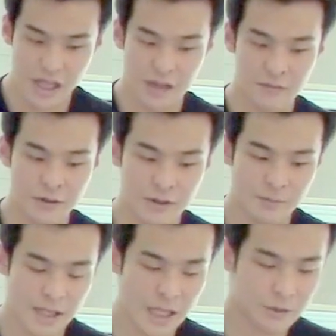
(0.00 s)
えー、
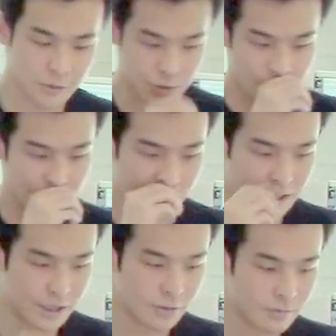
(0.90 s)
フィルターパターンの取得なん
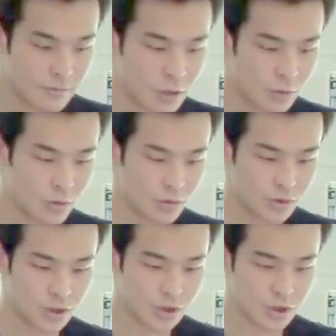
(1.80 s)
ですけど、まあ、候補
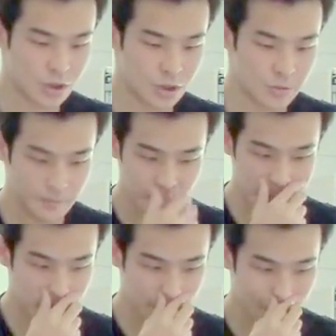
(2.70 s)
の抽出、
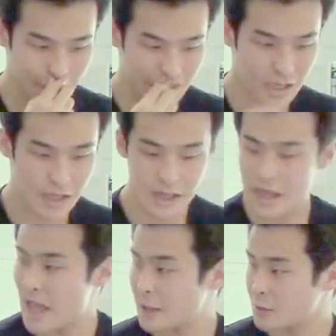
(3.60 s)

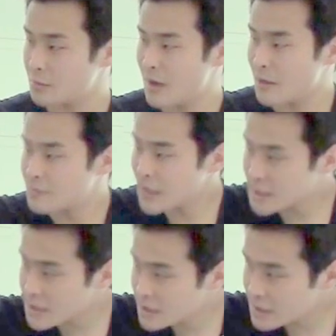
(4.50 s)
えーとまあ、2
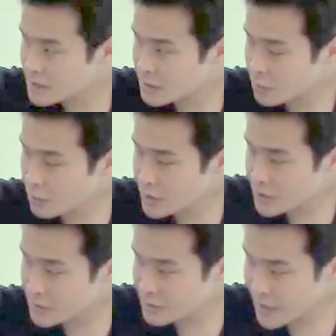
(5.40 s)
つ大
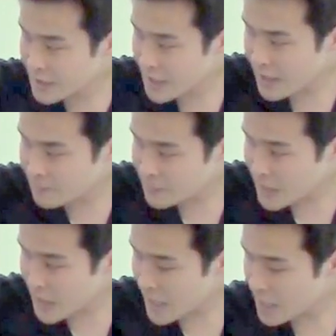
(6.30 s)
きく分けて、
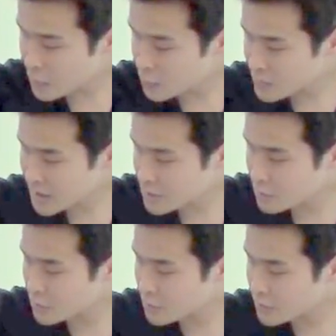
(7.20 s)
えー、と2つ
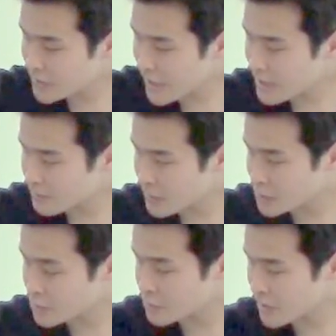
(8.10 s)
の方法で、
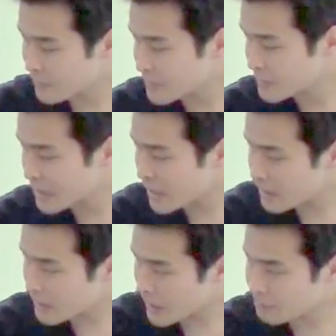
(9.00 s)
まあ、重要な
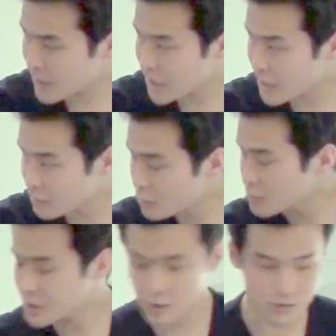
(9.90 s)
フィルターあパターン
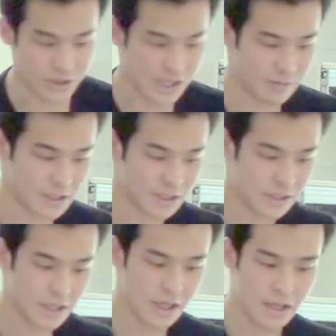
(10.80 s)
を取得していま
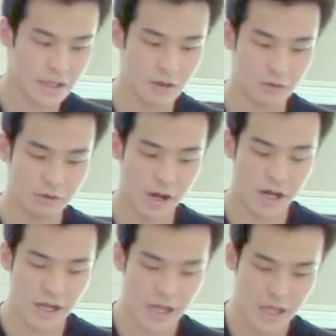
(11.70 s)
す。でこれ
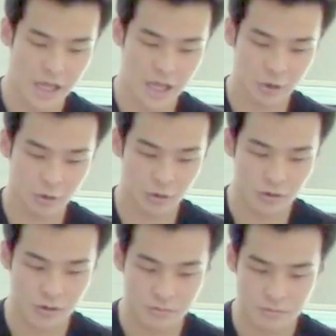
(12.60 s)
は、えーと